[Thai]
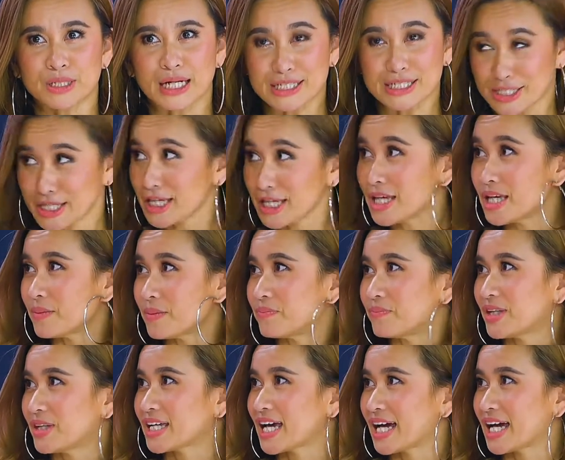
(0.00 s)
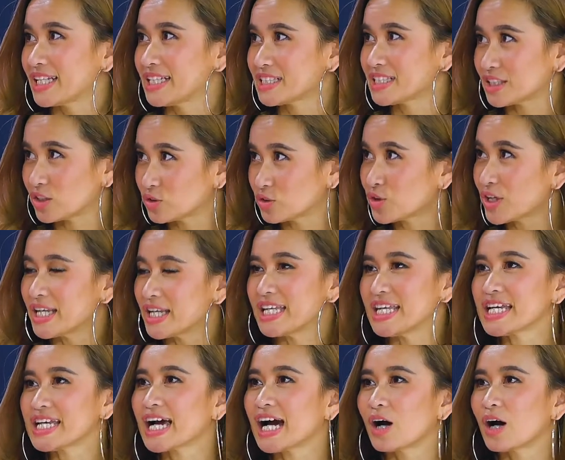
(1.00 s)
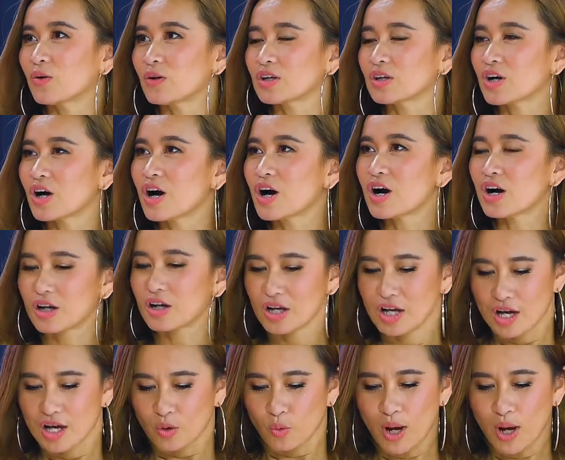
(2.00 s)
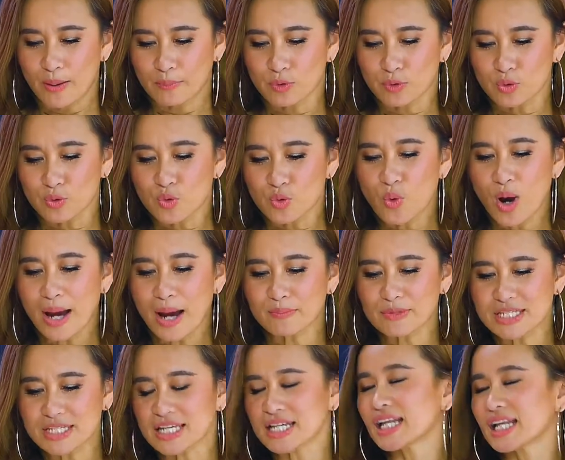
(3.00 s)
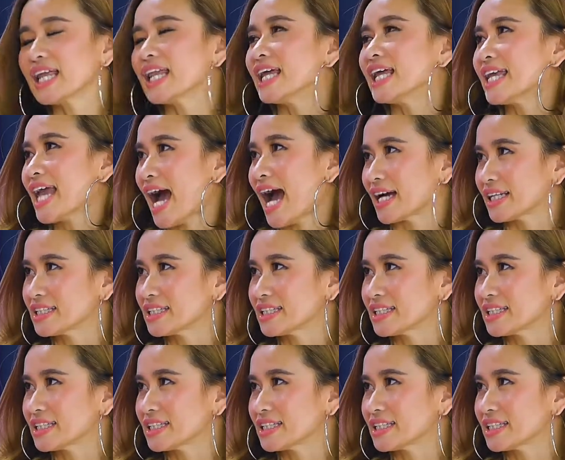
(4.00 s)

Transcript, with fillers: มืออาชีพในการที่จะต้องเทรนนิ่งเขา แล้วก็ความรู้ความจริงอะไรหลาย